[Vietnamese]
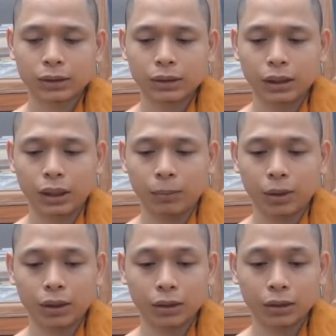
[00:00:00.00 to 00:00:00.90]
làm
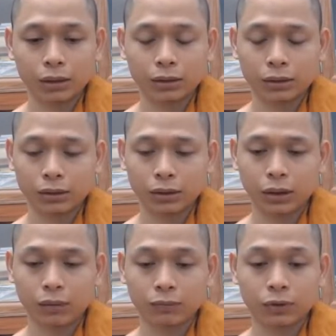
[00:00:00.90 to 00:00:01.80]
ơn
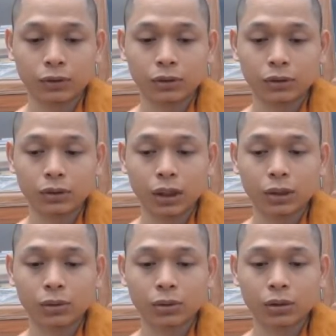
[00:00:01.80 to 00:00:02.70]
làm phước
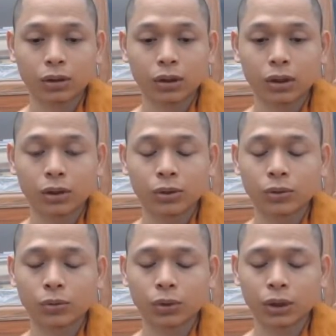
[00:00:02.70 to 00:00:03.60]
nếu có
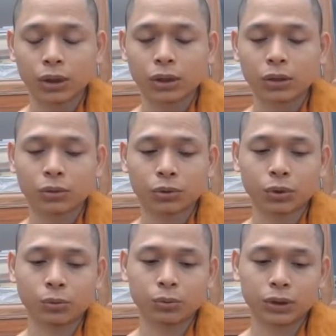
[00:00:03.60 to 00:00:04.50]
yêu quý có
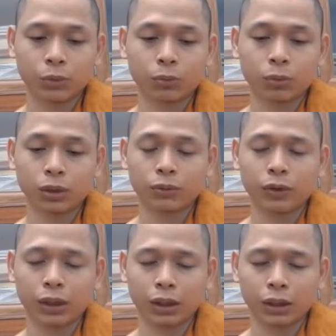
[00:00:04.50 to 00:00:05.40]
tôn trọng cái
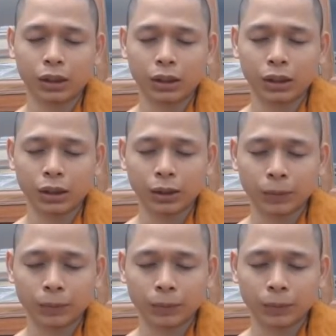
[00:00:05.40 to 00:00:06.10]
việc hành thiền